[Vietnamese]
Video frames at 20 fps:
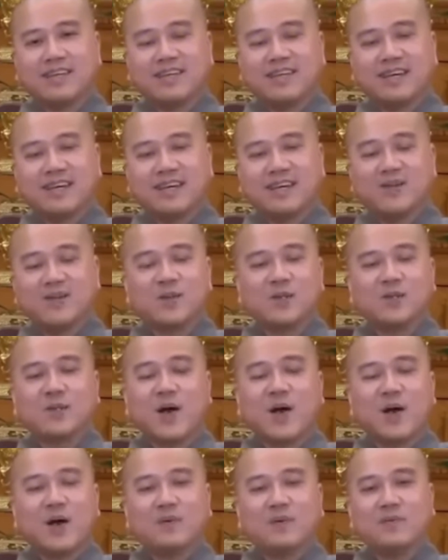à, nuôi
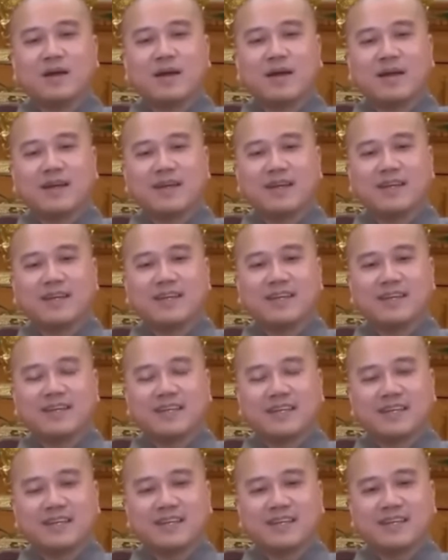con mà
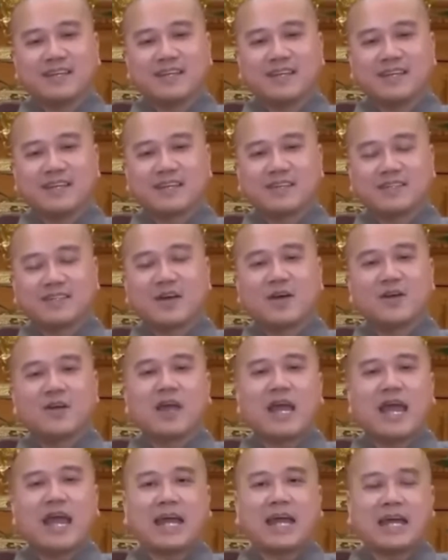à, cho nó
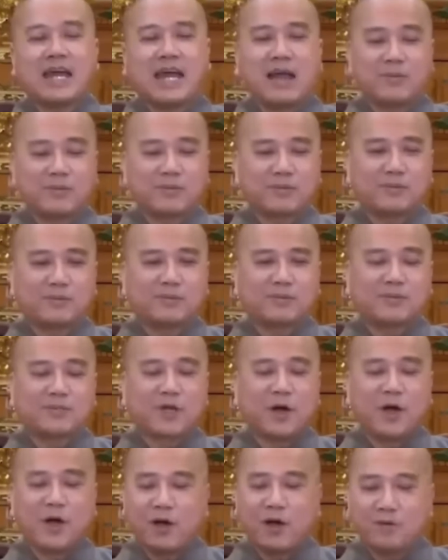ăn học
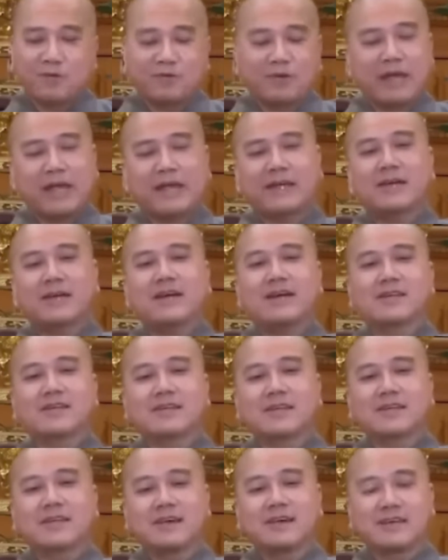trọn vẹn hết
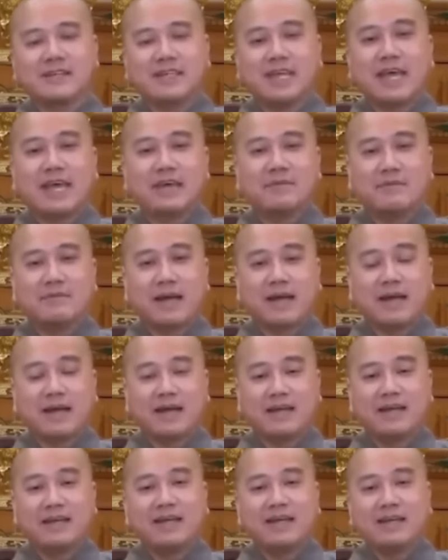cái thời gian mà
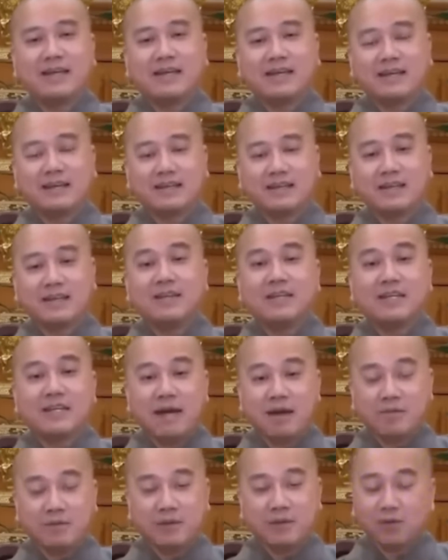à, nó đi
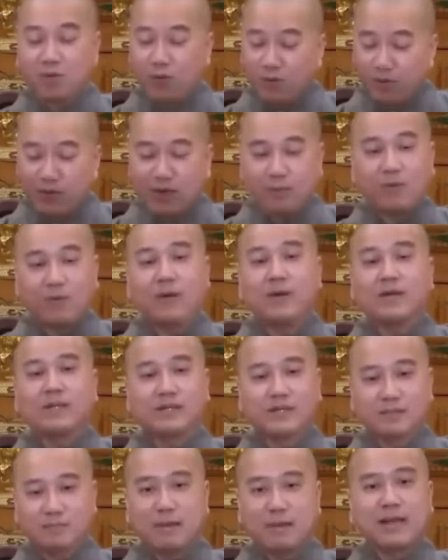học đó, cũng là một hình
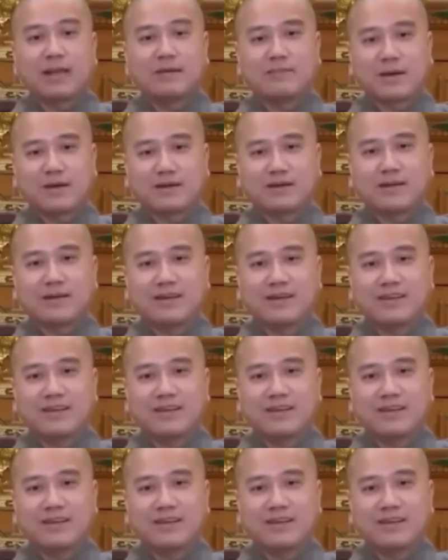thức ba la mật đó